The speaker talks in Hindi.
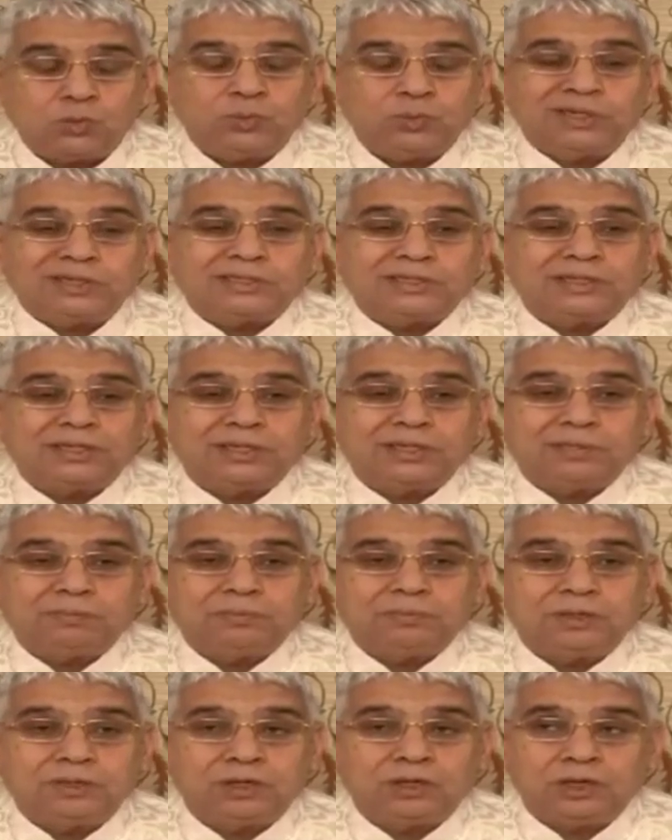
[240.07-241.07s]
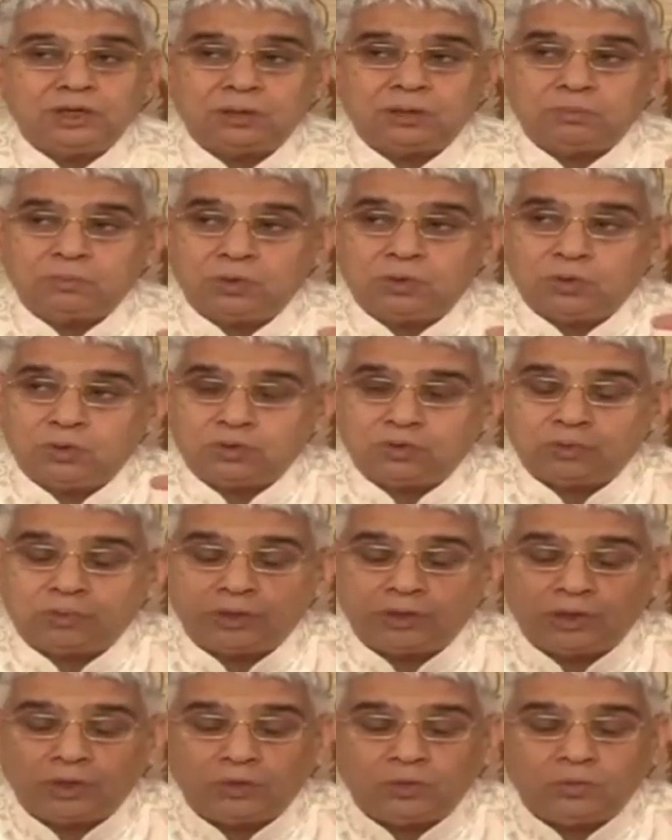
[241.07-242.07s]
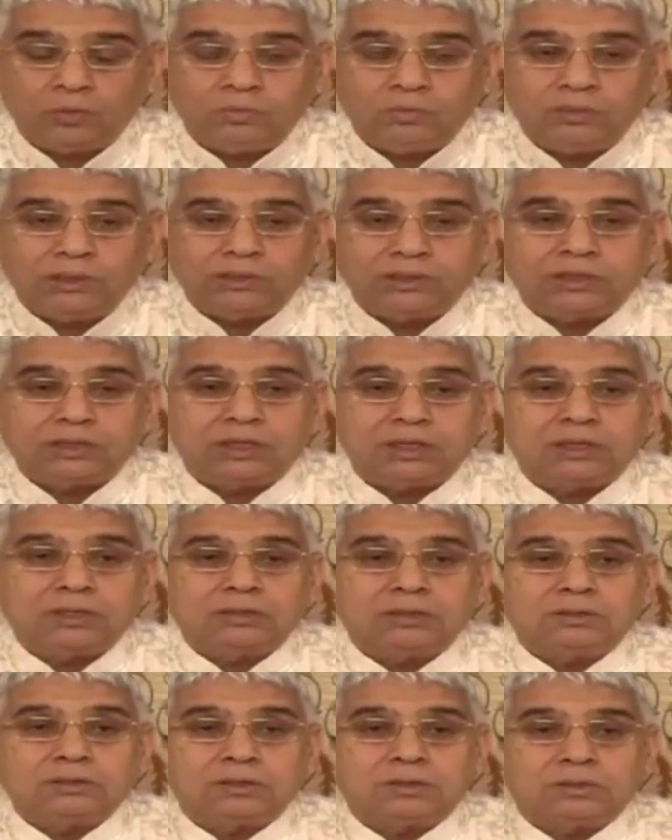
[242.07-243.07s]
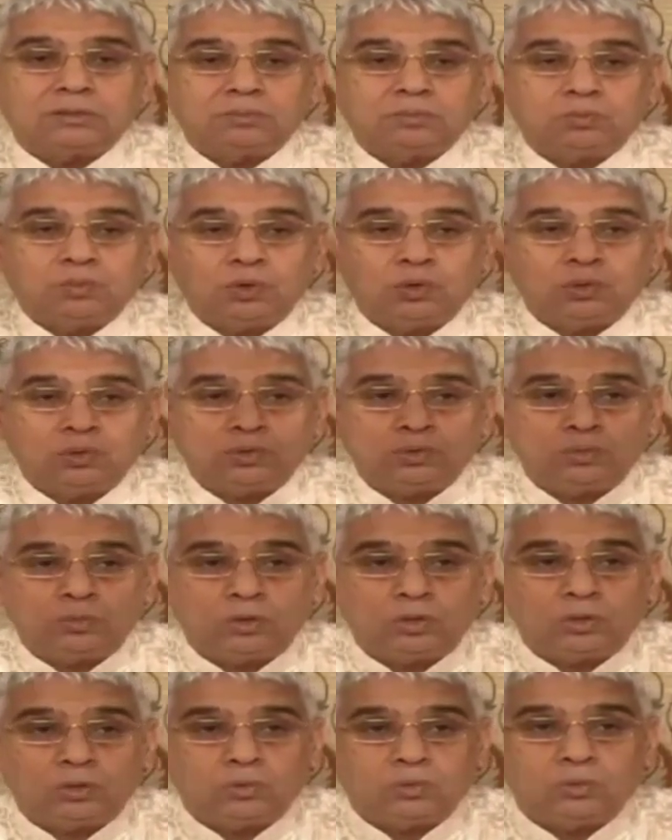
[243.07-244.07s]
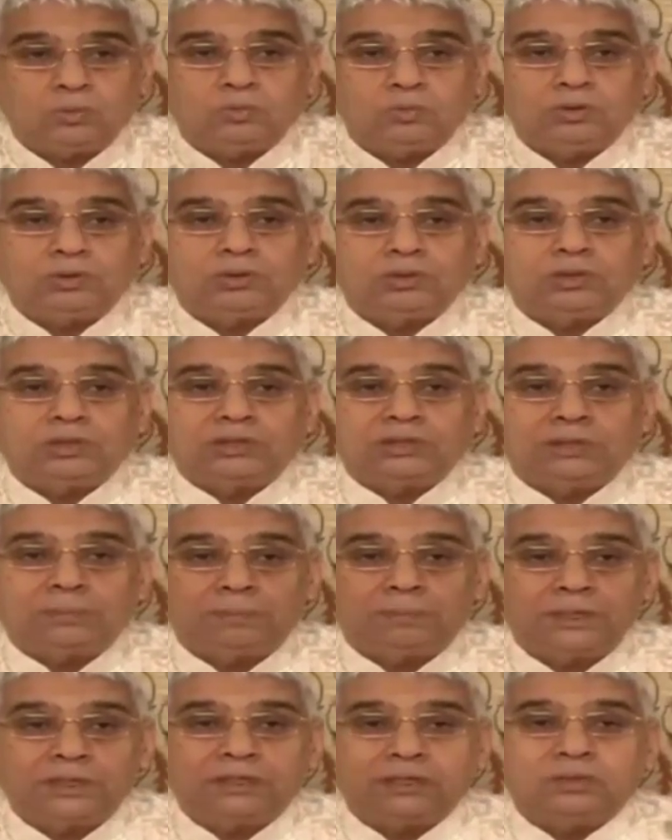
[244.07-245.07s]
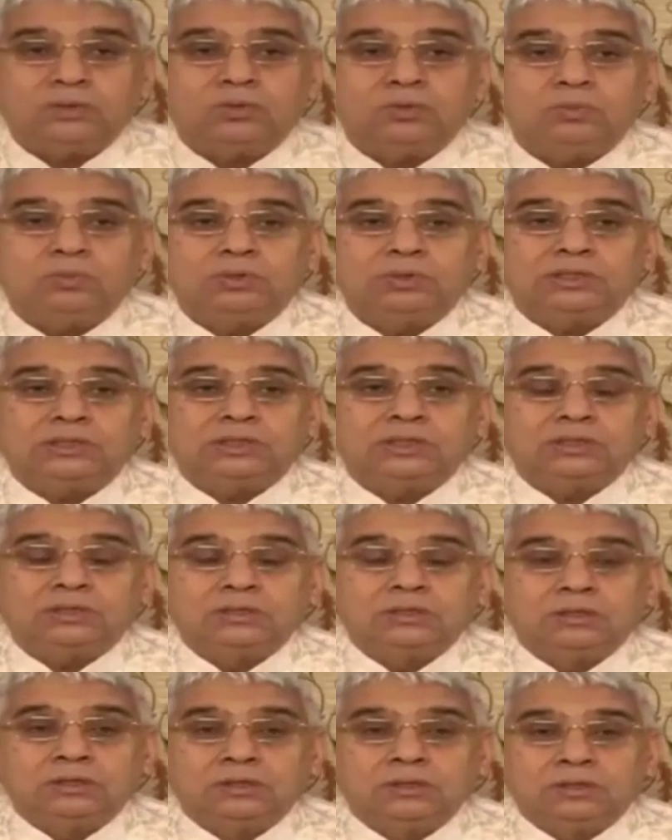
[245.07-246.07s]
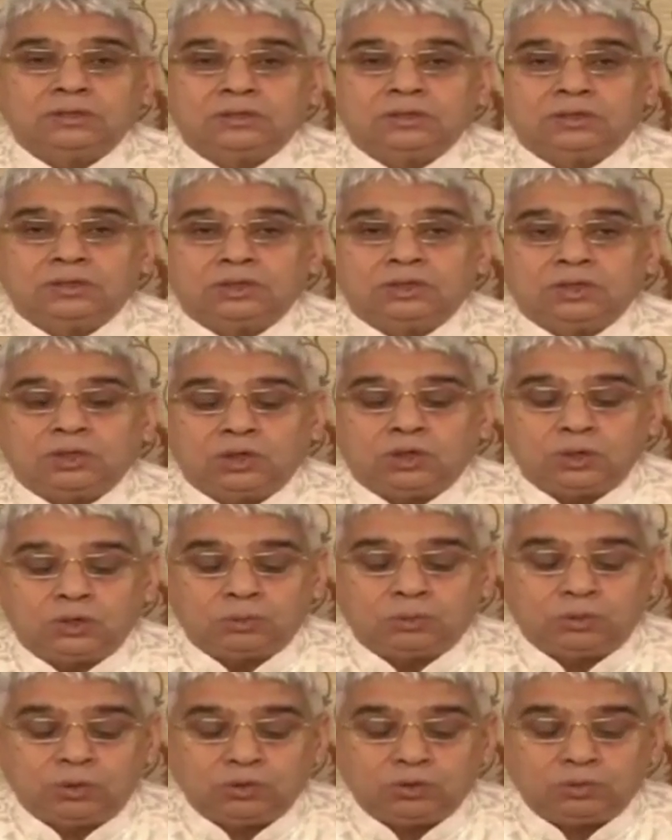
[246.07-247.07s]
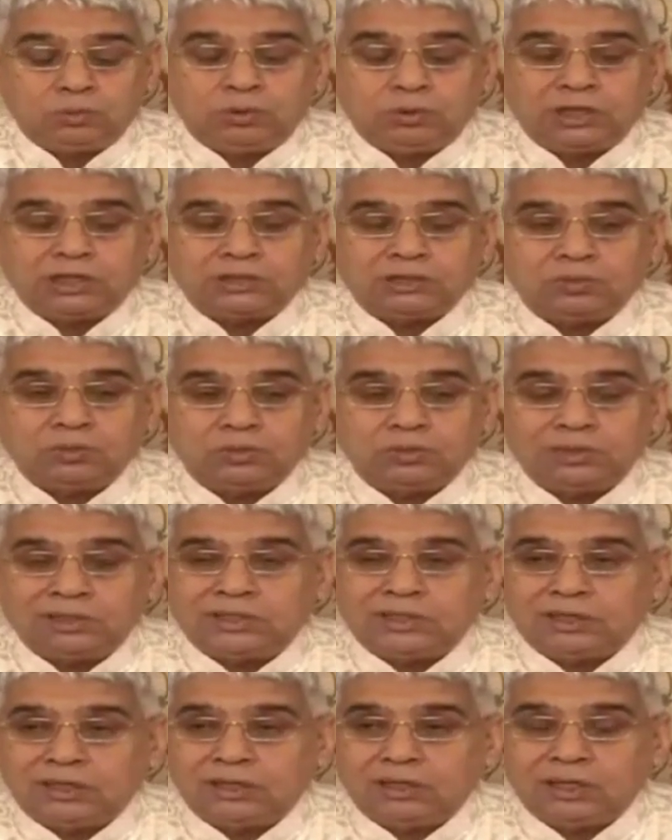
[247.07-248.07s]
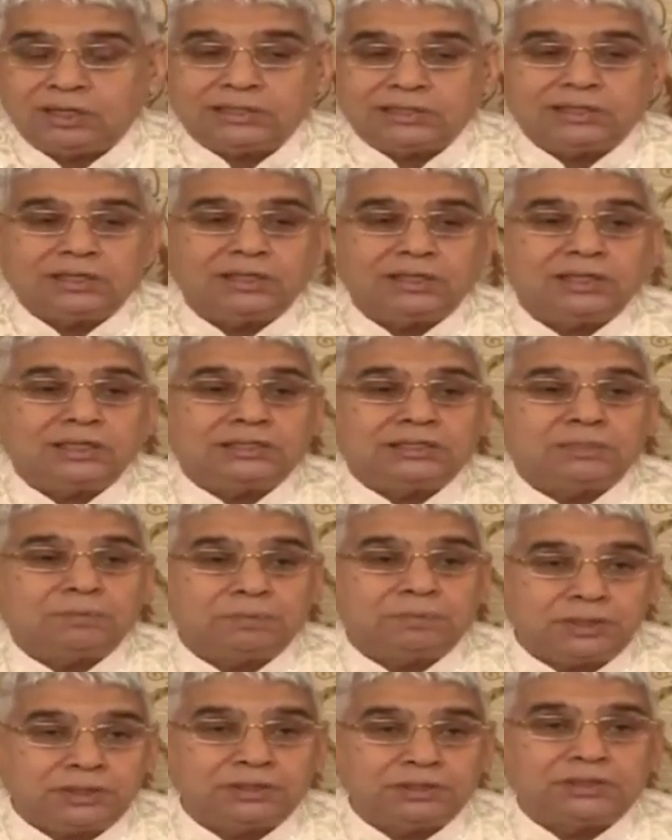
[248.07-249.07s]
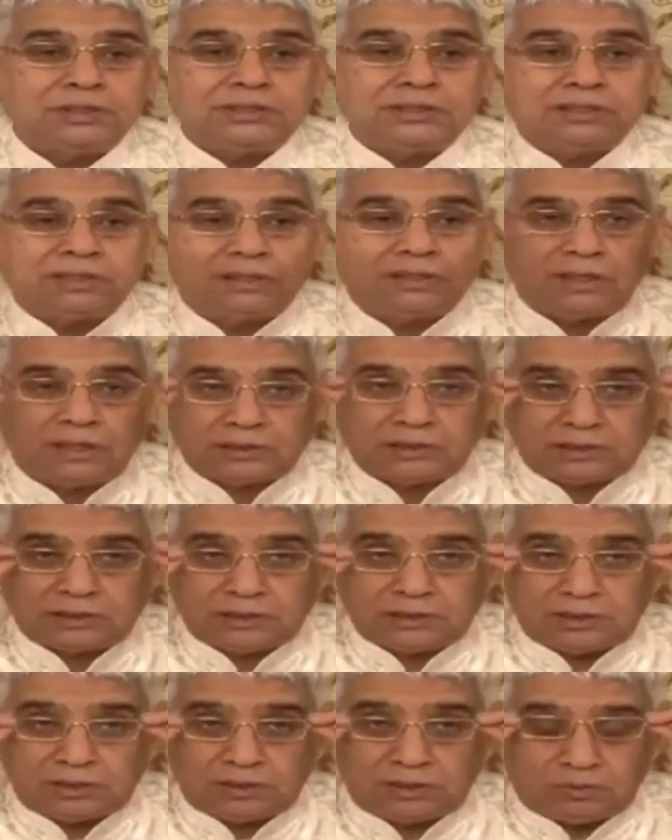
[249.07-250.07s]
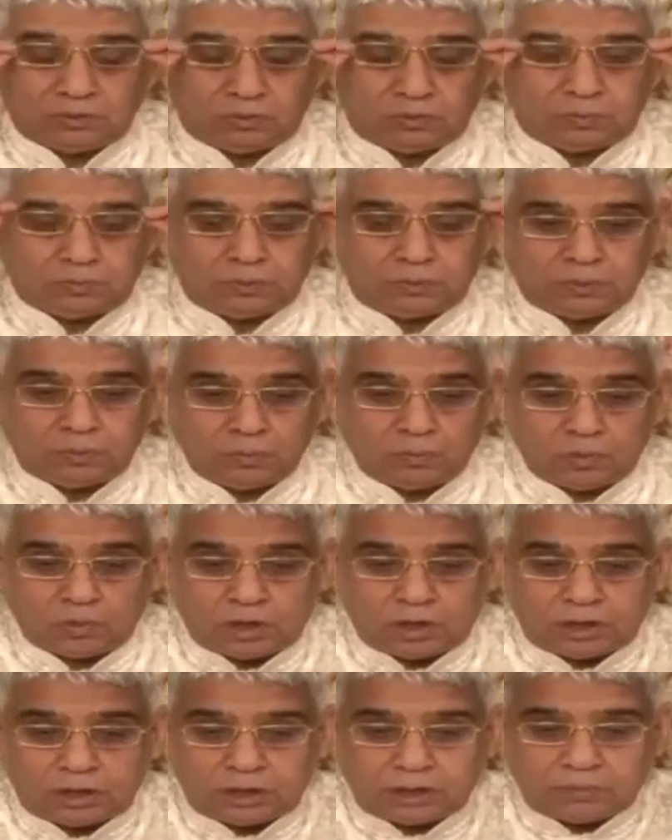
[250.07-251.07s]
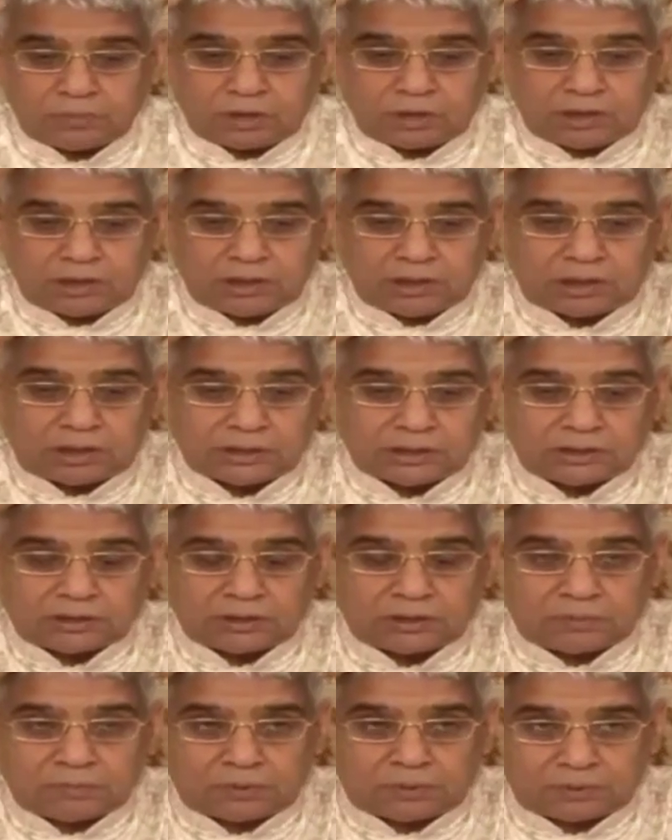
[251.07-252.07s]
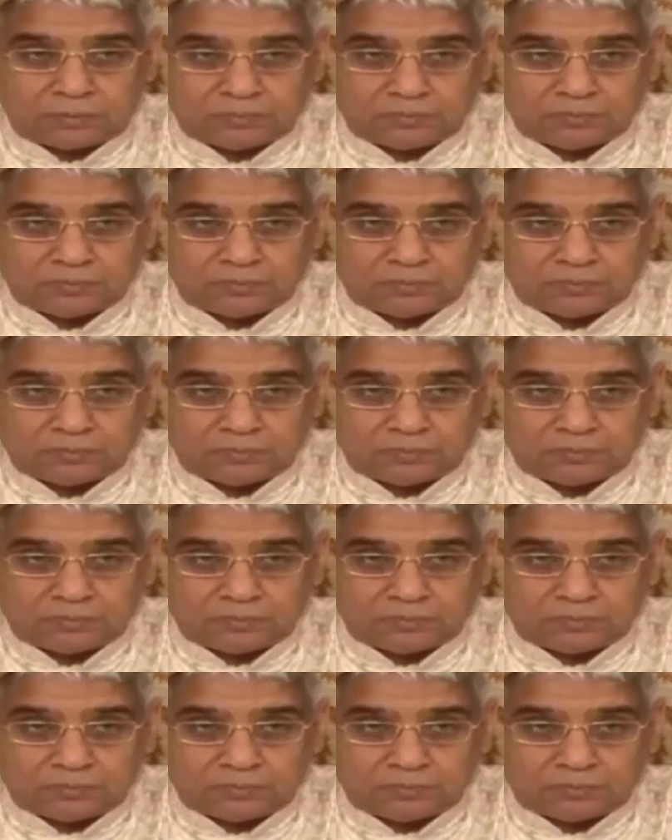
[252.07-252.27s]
में शरीर में और एक बहुत बड़े गुम्बज के अंदर बहुत बड़ा गुम्बज है सफेद गुम्बज है और बहुत बड़ा सुंदर सिंहासन है सफेद ही सिंहासन है ऊपर मुकुट है मालिक के सिर पर